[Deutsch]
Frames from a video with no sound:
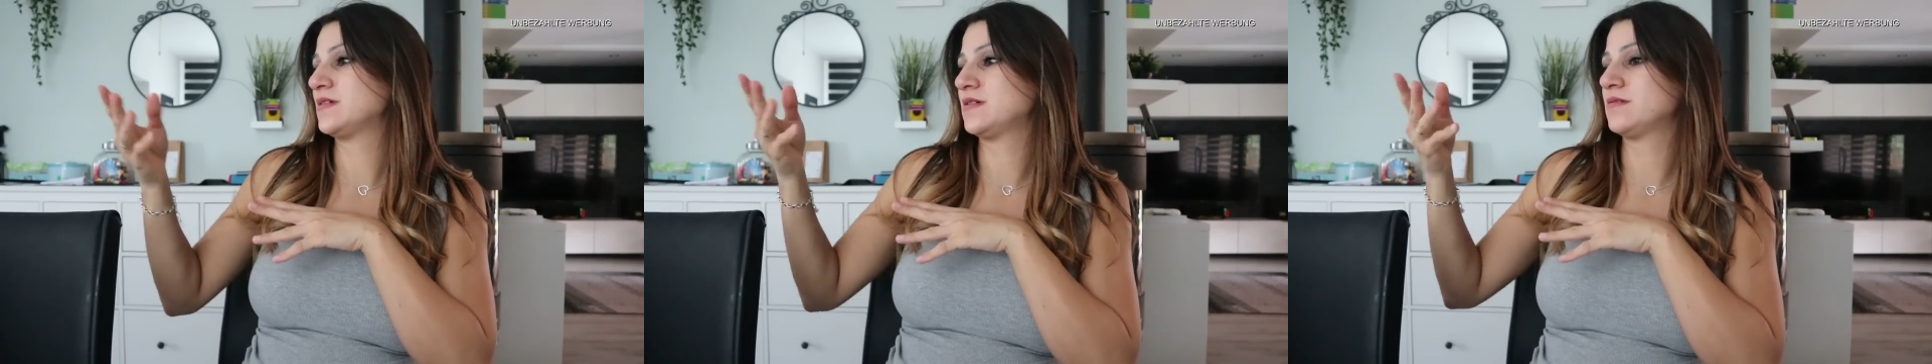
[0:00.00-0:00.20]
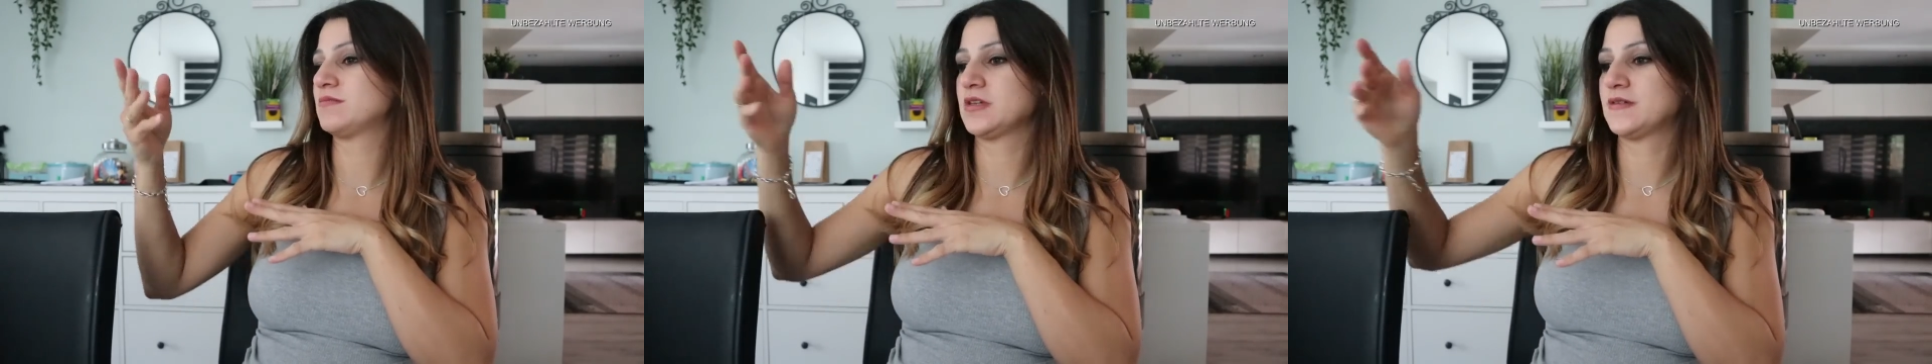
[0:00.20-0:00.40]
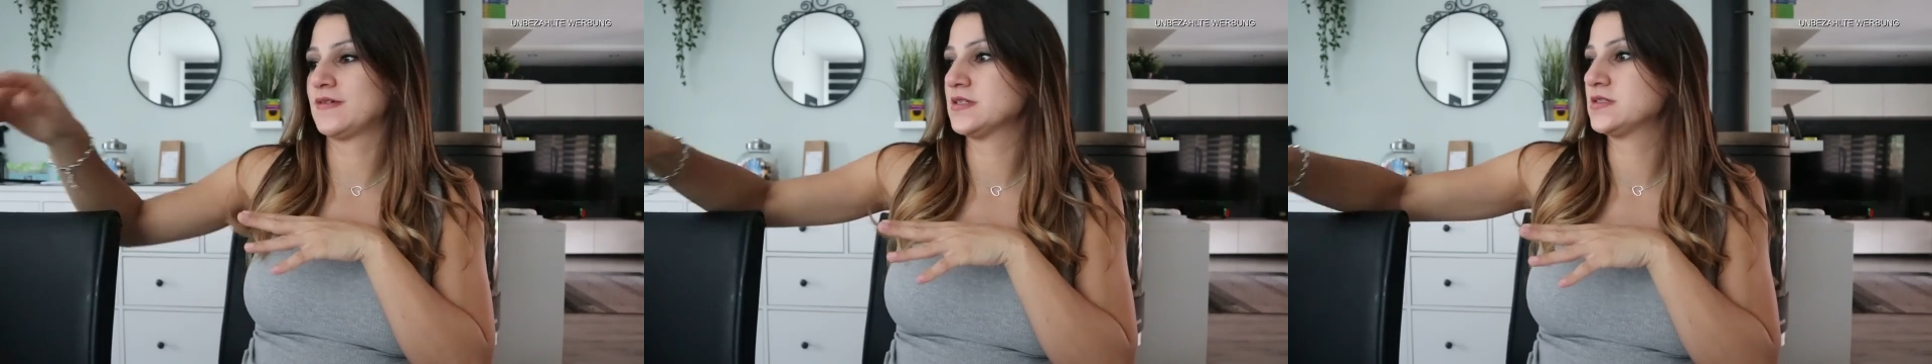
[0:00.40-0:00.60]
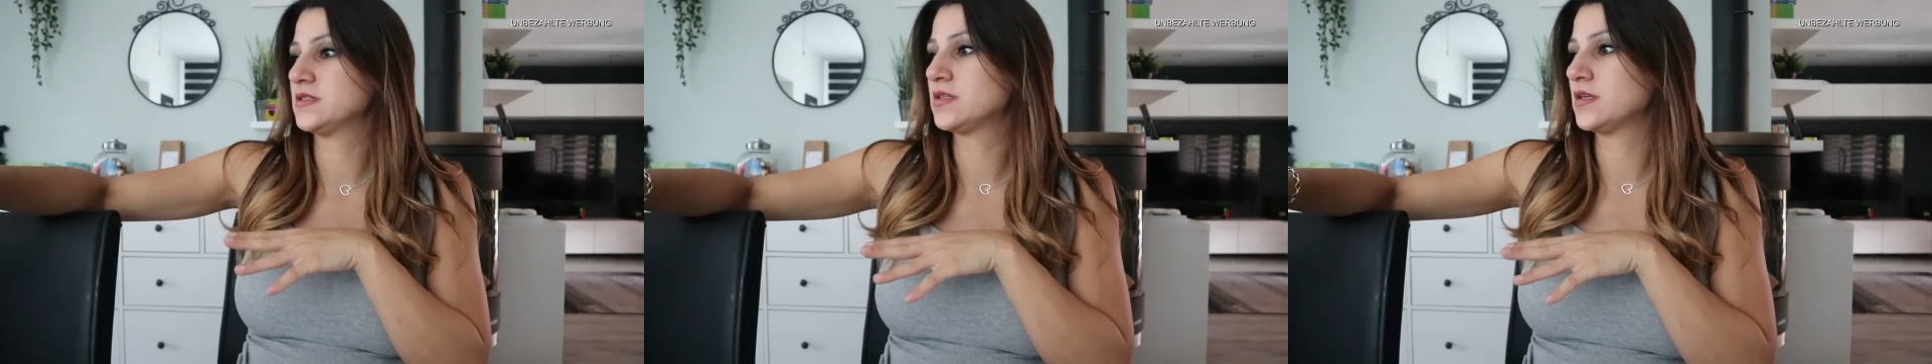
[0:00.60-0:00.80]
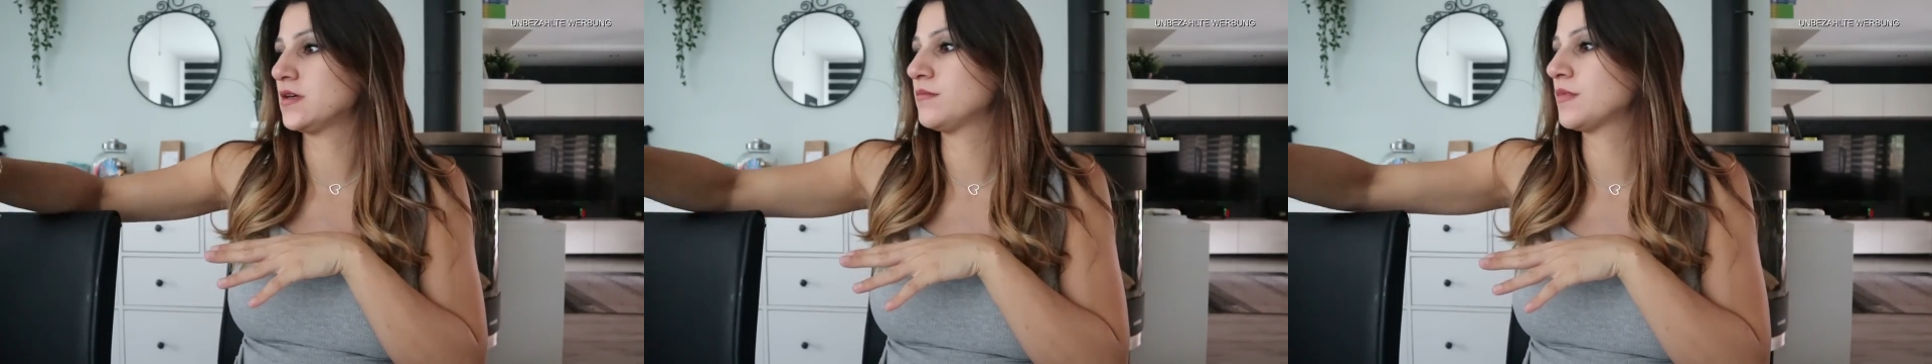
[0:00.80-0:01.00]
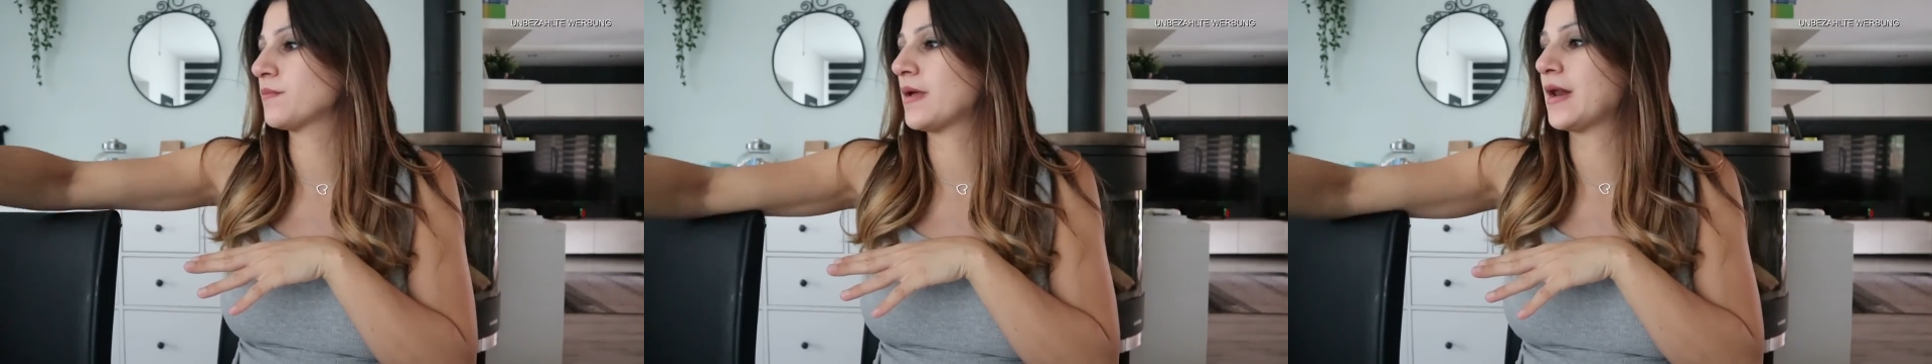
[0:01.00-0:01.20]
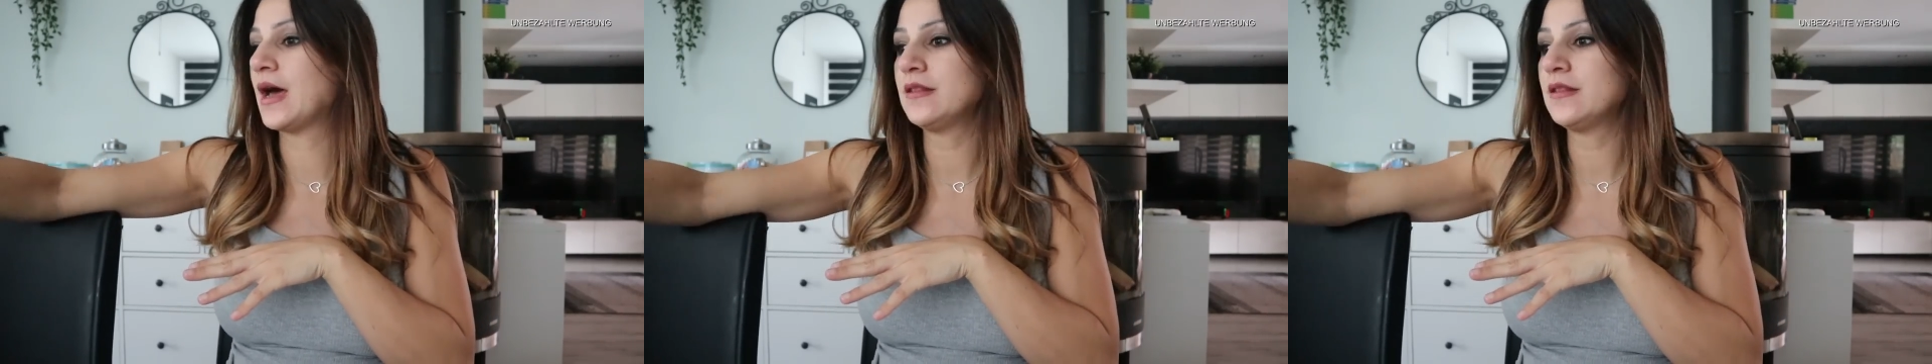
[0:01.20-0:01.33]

ähm, ich weiß nicht, äh, mit meiner